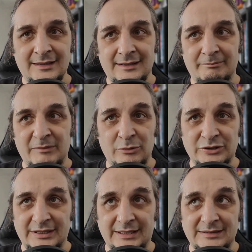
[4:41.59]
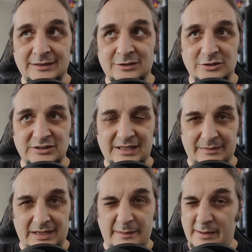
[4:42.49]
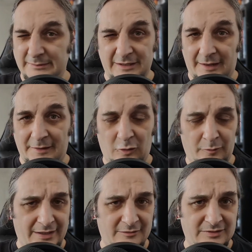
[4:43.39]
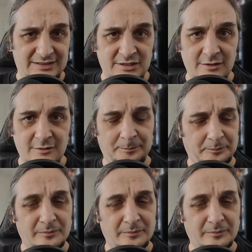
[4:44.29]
y, mimo że jest gońcem i nie ma specjalnych umiejętności w zastraszaniu